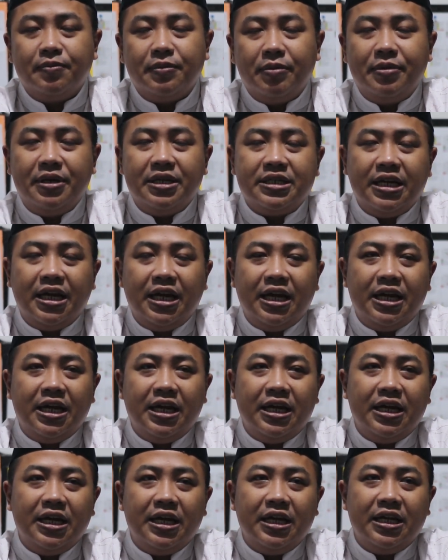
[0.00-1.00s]

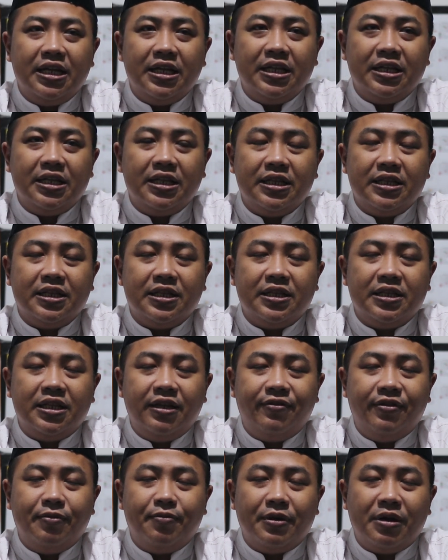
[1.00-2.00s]
Pemirsa
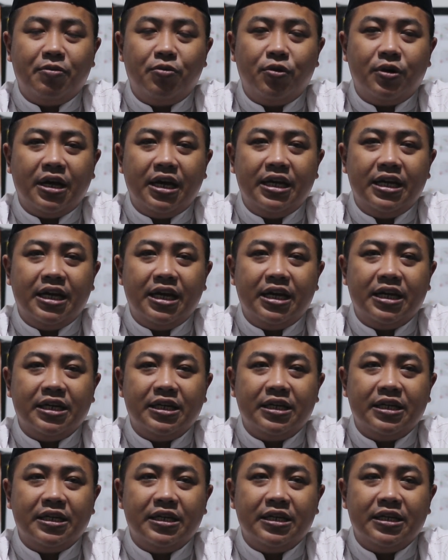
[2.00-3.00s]
TV Pramuka
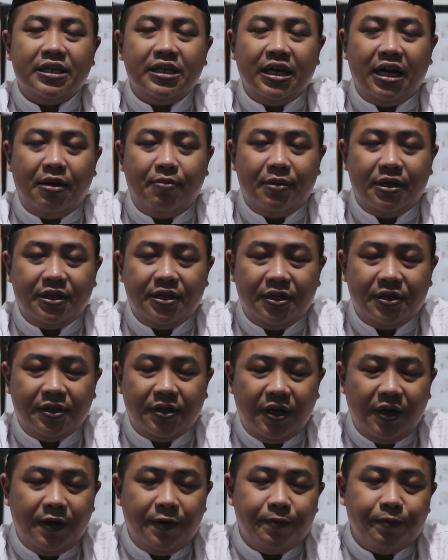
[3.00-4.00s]
yang dirahmati
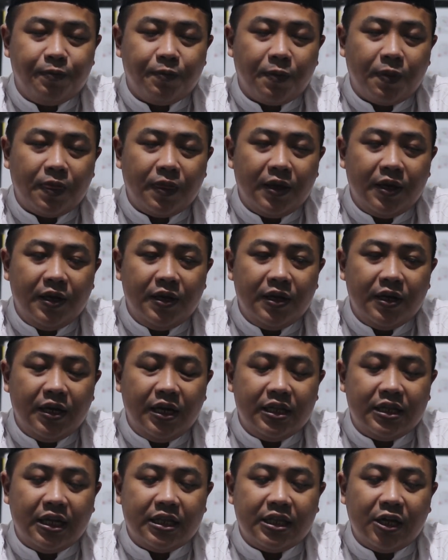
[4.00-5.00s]
Allah,
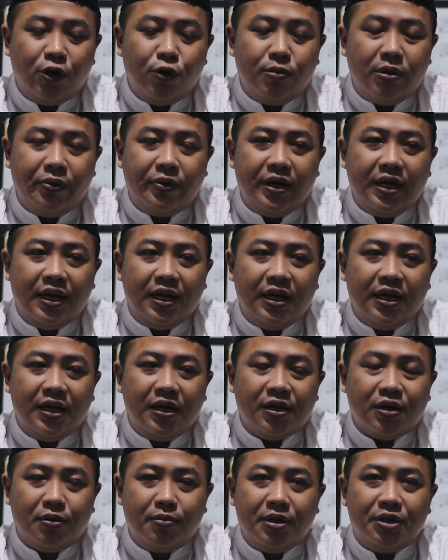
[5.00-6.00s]
kita tahu bahwa
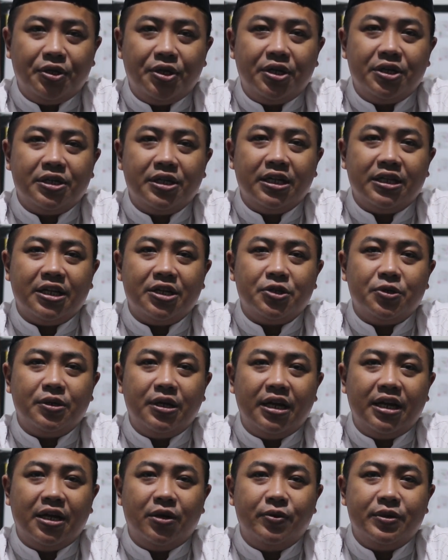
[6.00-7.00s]
Ramadan kita
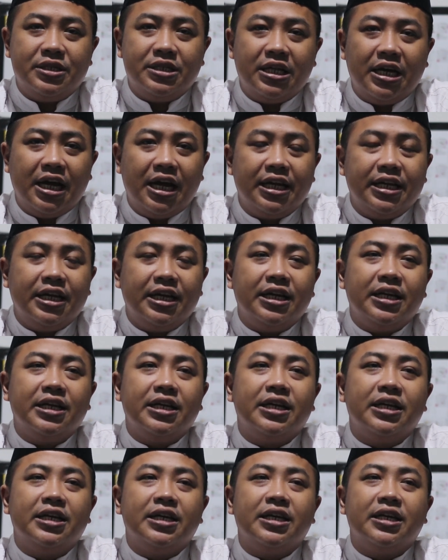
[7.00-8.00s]
sudah lalui setengahnya,
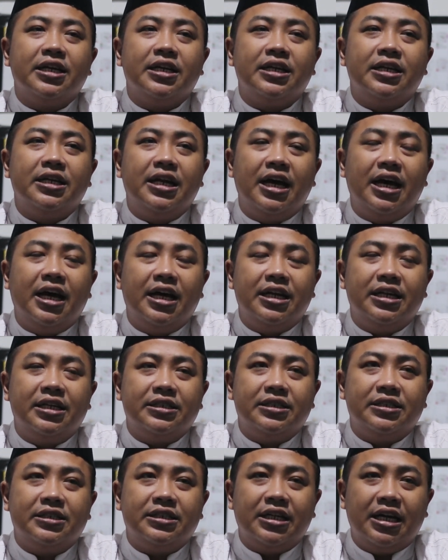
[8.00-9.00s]

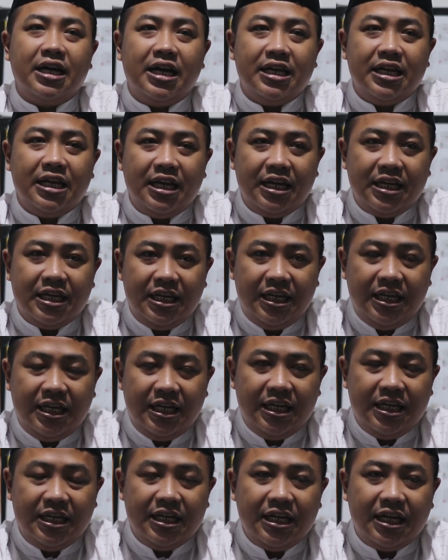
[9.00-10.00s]
dan setengahnya
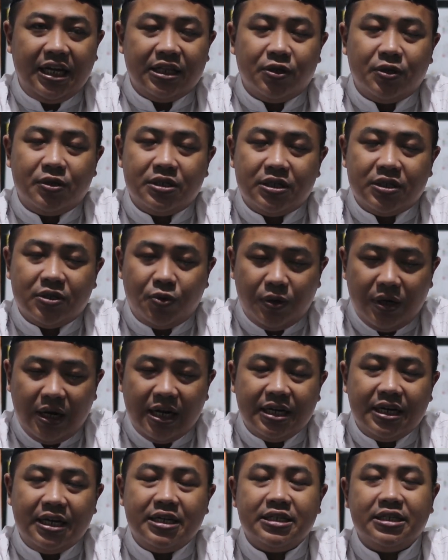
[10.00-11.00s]
lagi atau
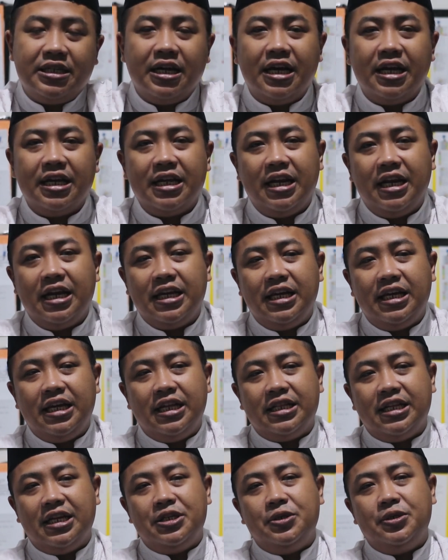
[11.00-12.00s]
kurang dari setengahnya lagi
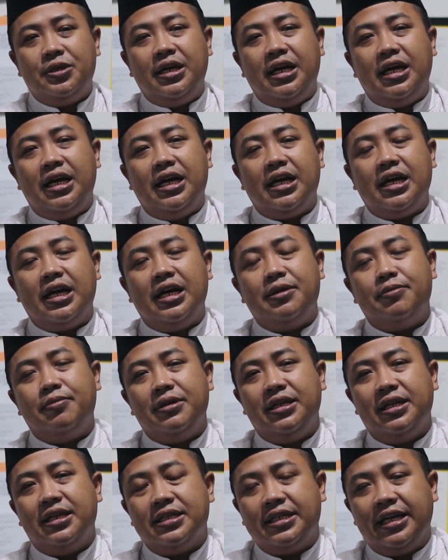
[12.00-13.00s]
kita juga akan
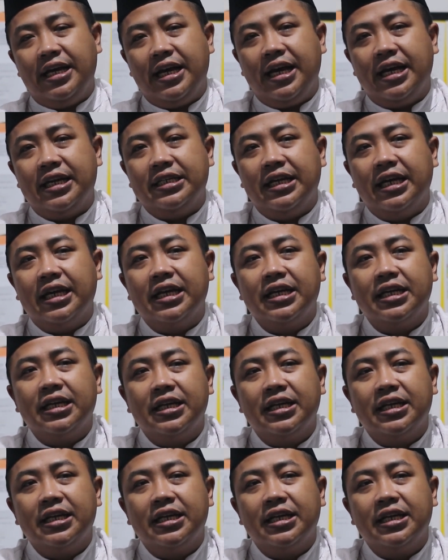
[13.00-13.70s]
menyelesaikannya.